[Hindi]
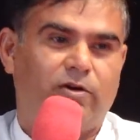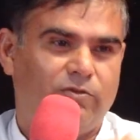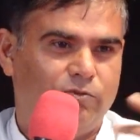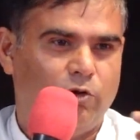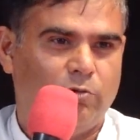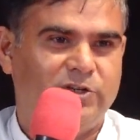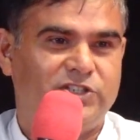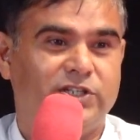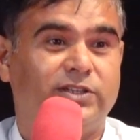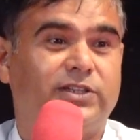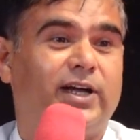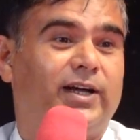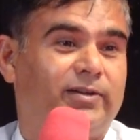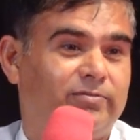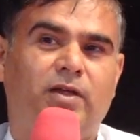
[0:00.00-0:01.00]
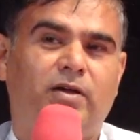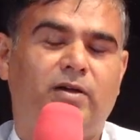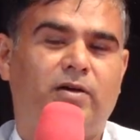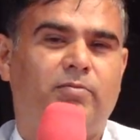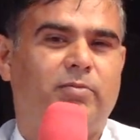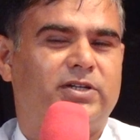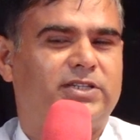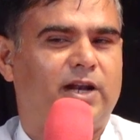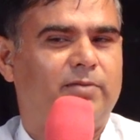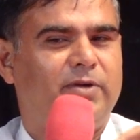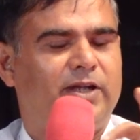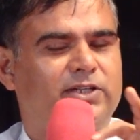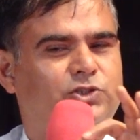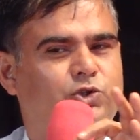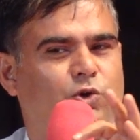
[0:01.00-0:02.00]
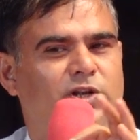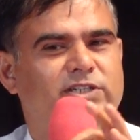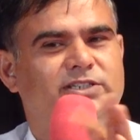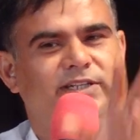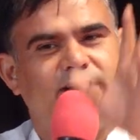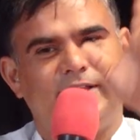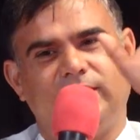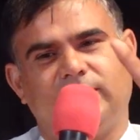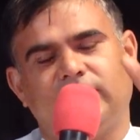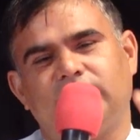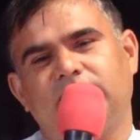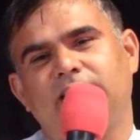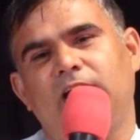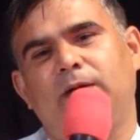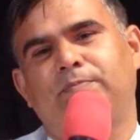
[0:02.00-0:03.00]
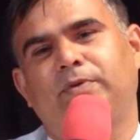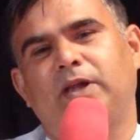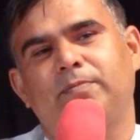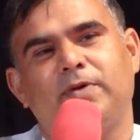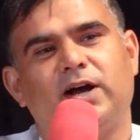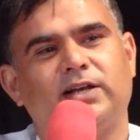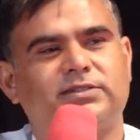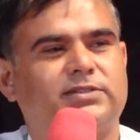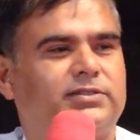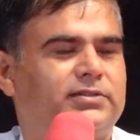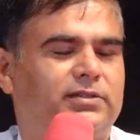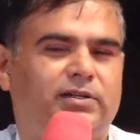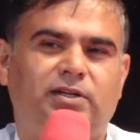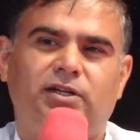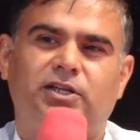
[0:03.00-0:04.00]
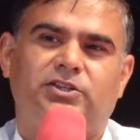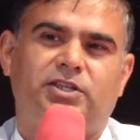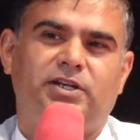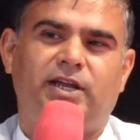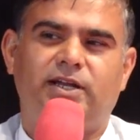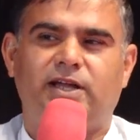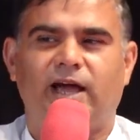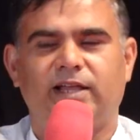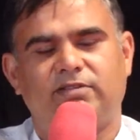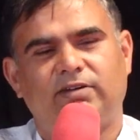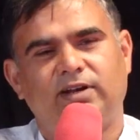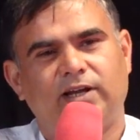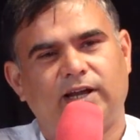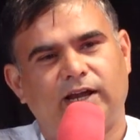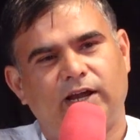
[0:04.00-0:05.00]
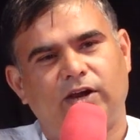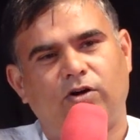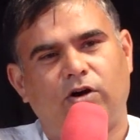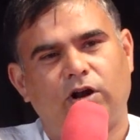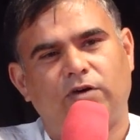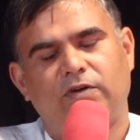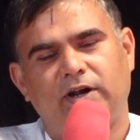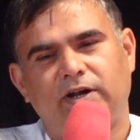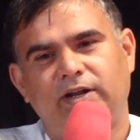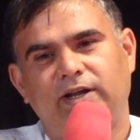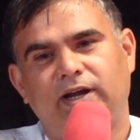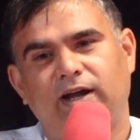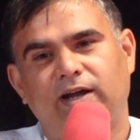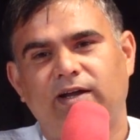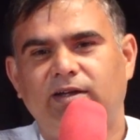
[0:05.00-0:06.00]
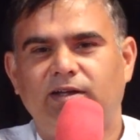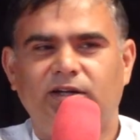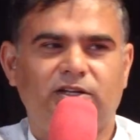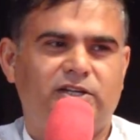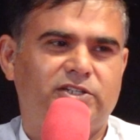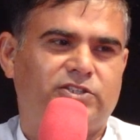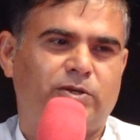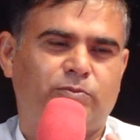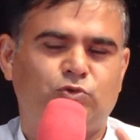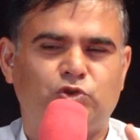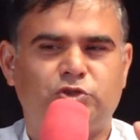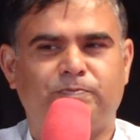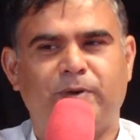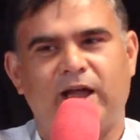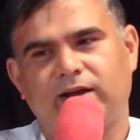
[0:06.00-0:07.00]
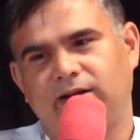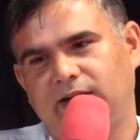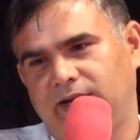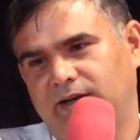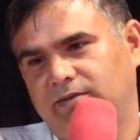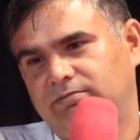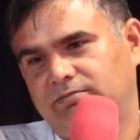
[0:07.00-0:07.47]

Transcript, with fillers: वो भी चिंता मैं सर अब एक छोटी सी ये दिक्कत है कि आपके पास इतनी गैदरिंग है ऑल ओवर इंडिया कि सब कुछ पैक है